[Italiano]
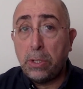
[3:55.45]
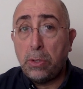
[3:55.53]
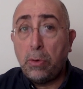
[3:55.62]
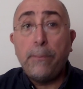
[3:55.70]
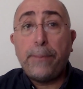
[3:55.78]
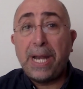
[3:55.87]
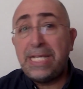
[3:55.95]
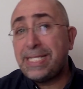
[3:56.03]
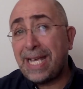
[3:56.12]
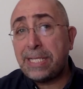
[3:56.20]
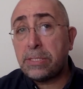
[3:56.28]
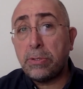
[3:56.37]
un
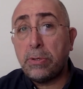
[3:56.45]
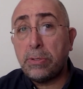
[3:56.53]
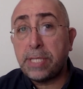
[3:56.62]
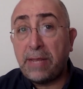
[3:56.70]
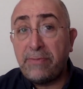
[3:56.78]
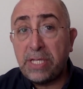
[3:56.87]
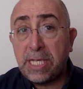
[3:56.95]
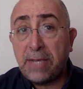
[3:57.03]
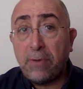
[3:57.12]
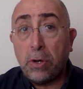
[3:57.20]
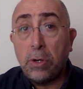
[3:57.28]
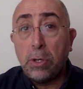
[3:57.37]
palisesto
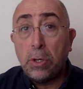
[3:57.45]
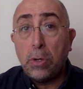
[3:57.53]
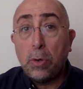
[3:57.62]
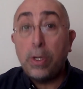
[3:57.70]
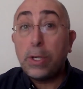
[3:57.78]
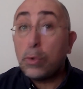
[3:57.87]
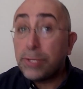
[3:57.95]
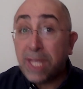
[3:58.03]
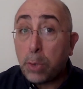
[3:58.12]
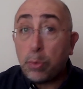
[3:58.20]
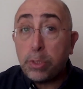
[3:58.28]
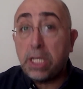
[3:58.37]
televisivo o i
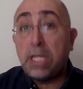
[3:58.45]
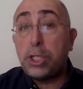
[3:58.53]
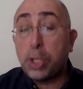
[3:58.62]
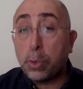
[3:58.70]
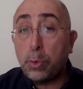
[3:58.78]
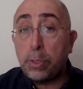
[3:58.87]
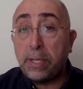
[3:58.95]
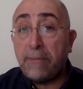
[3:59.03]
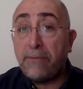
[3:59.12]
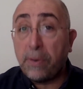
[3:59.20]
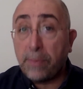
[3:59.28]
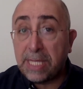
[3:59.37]
contenuti dei circuiti
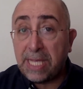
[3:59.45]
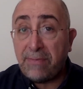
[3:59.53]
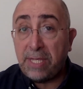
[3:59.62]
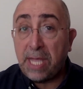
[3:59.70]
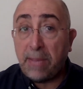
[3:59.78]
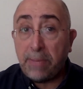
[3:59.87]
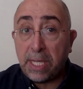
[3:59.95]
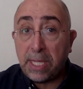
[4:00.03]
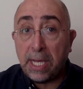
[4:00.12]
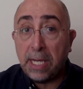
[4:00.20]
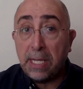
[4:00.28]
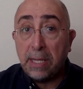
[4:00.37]
informativi dei
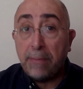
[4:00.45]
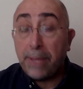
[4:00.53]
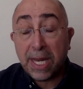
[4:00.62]
media per